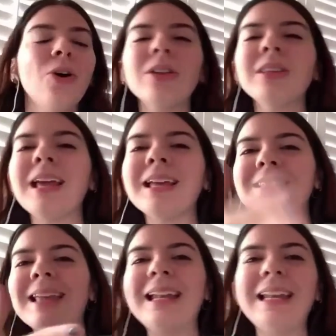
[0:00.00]
¿dónde
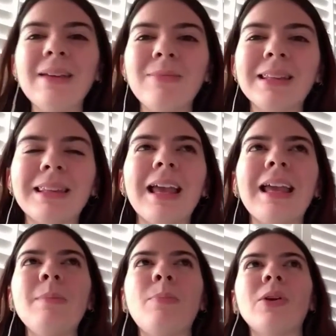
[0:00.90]
está el
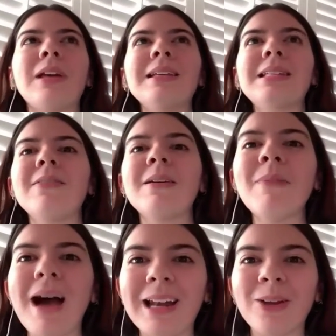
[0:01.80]
límite y por qué se
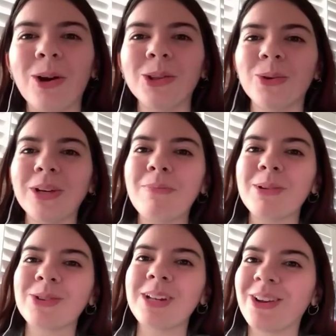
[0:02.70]
ve mal cuando una
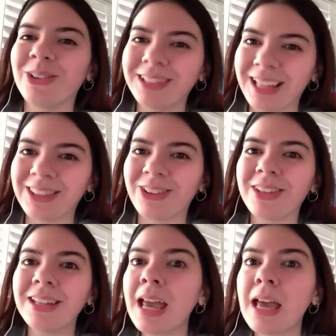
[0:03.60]
persona con
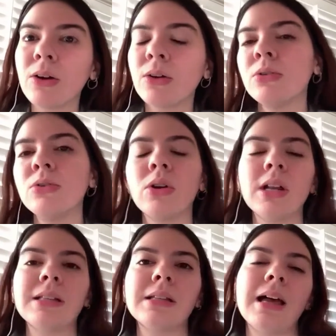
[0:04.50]
tanto dinero no
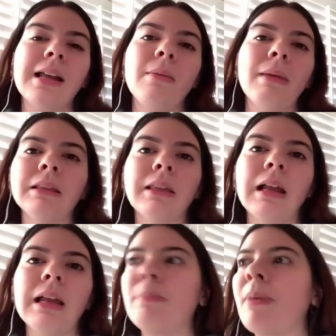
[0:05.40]

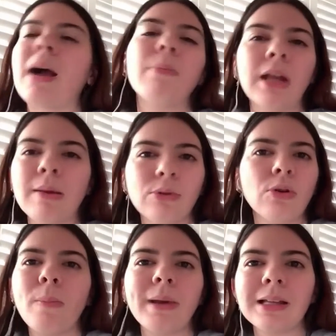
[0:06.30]
necesariamente le paga, por
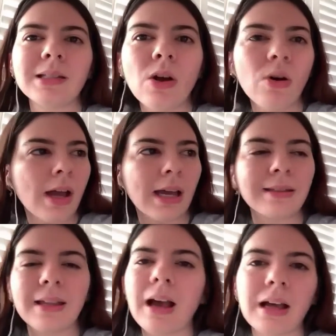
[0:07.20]
ejemplo, una operación, en
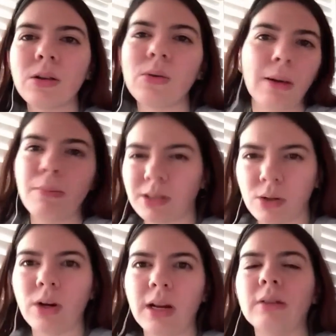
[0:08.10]
este caso, a una
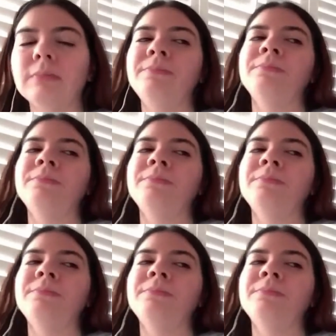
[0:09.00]
persona?